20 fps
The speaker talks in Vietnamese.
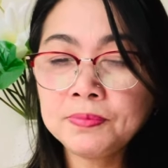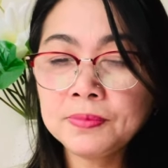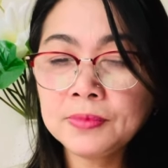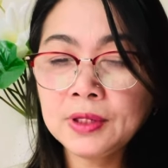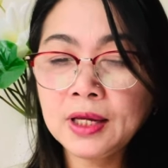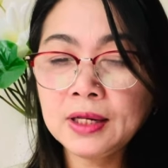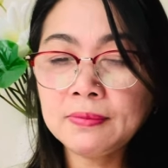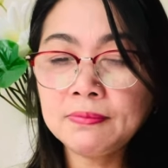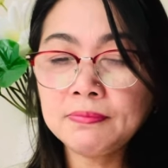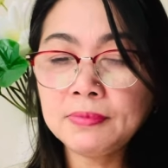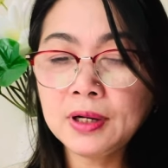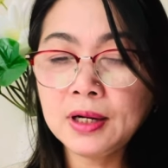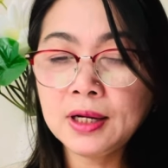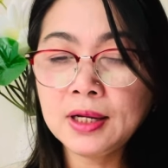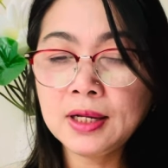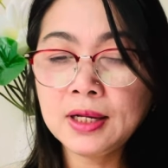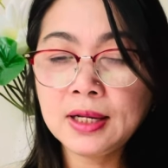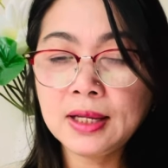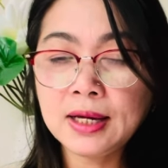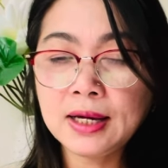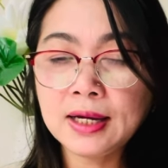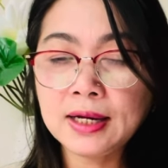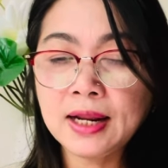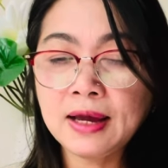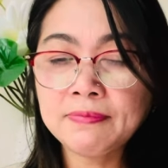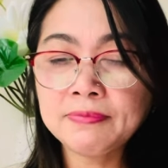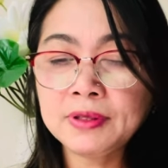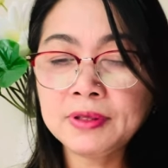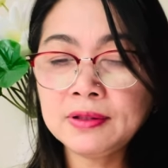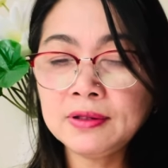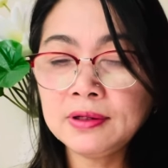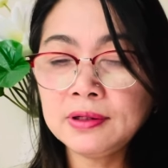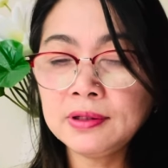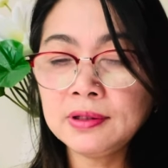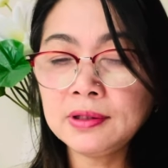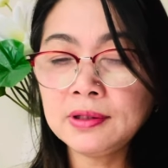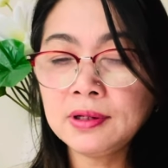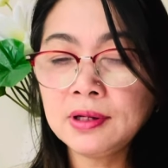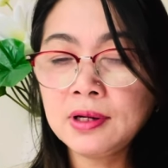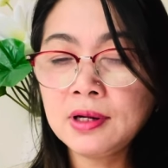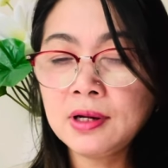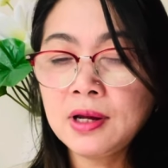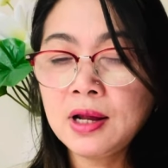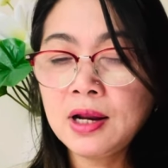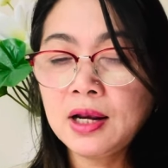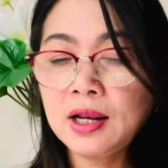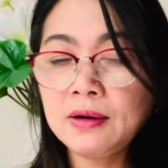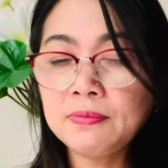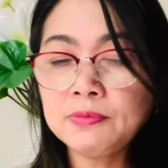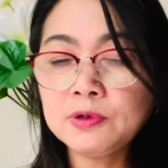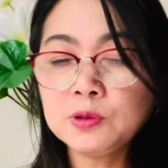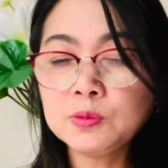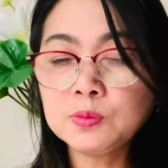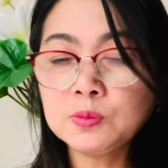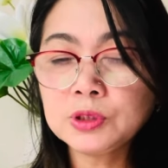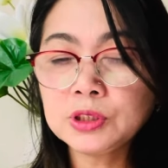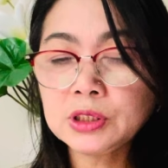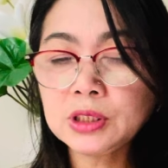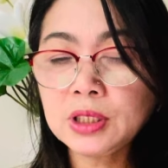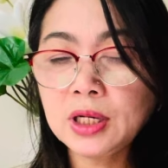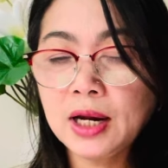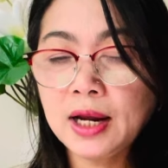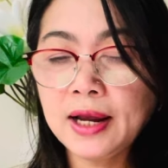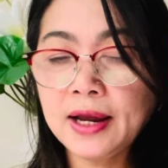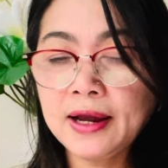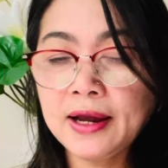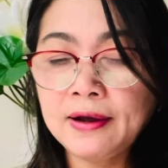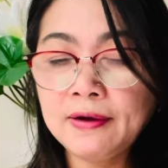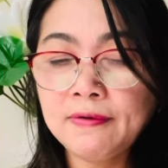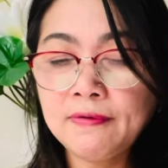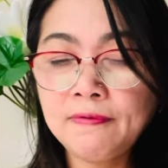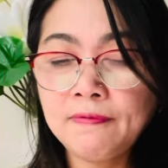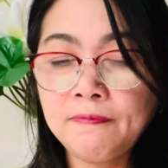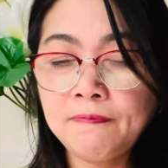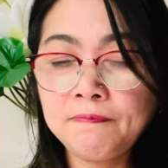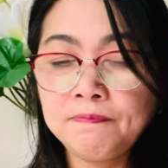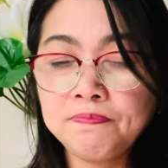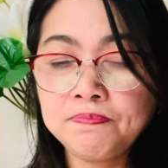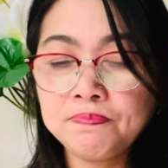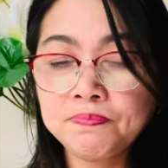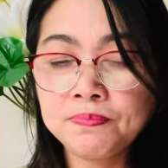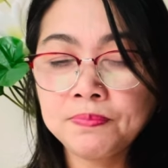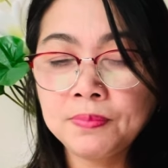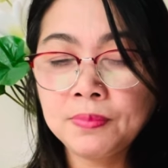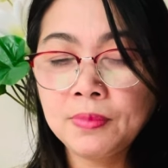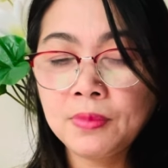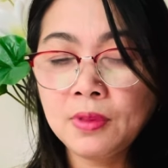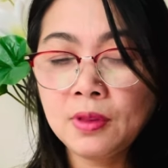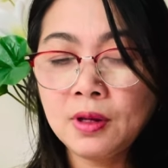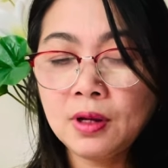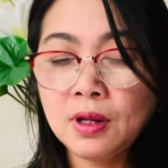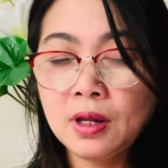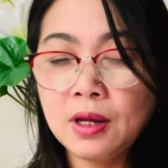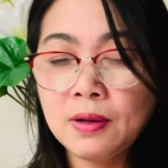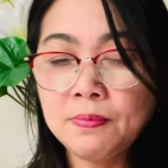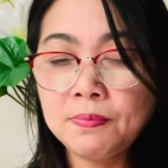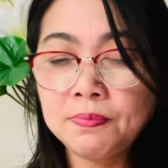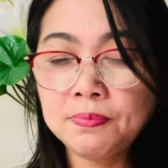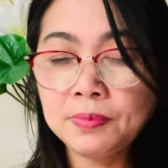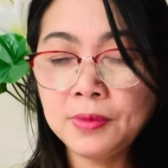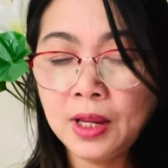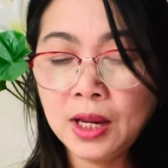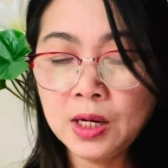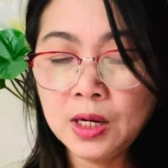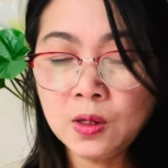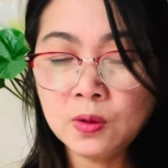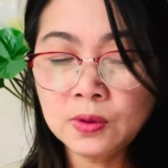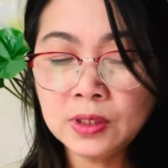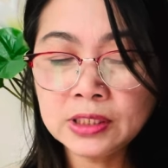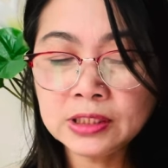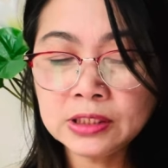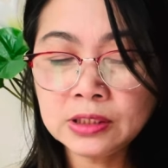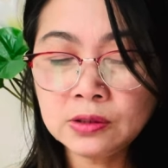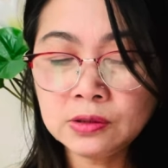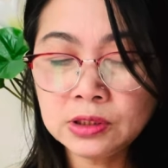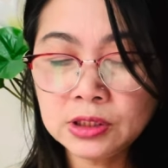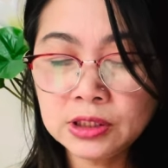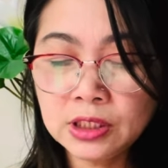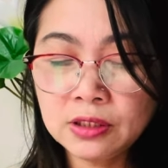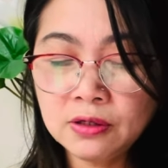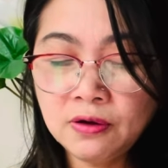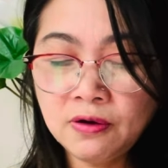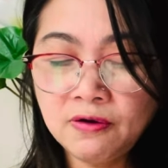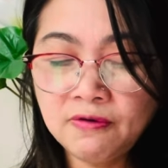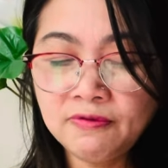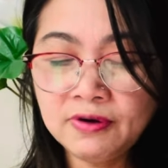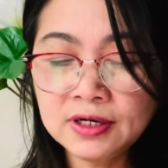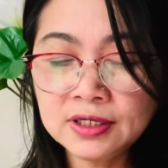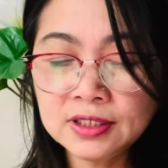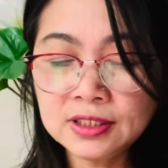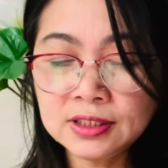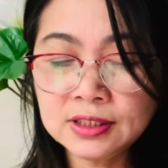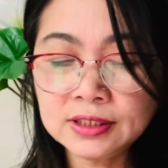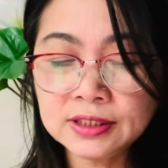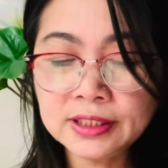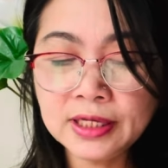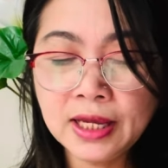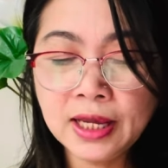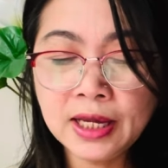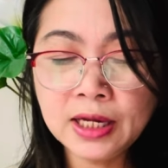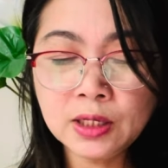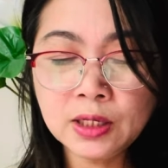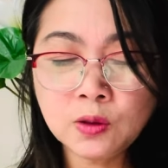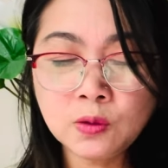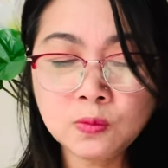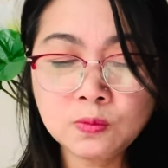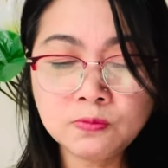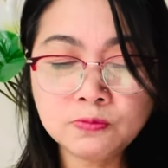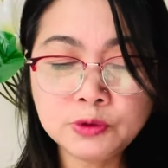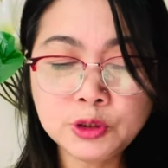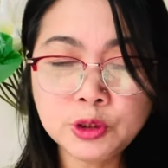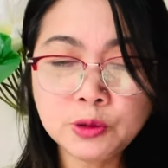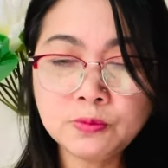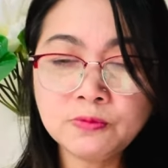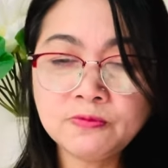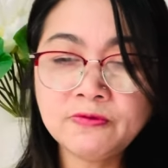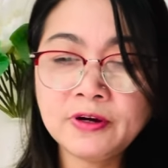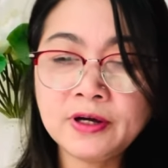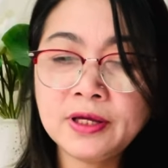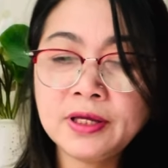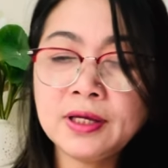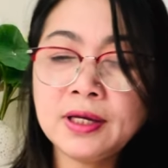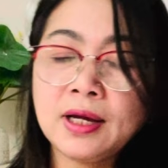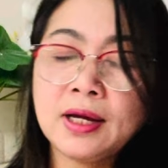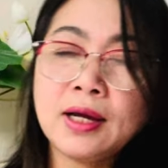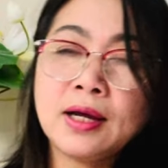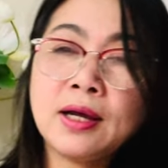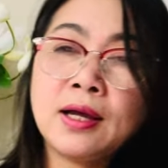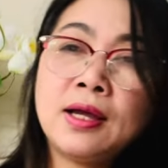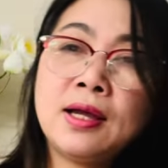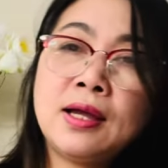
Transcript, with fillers: khách mời là đàm vĩnh hưng Lâm Hùng Sơn Hạ um, um, idol ca sĩ Hồ Văn Cường sẽ hát cùng chung với uh,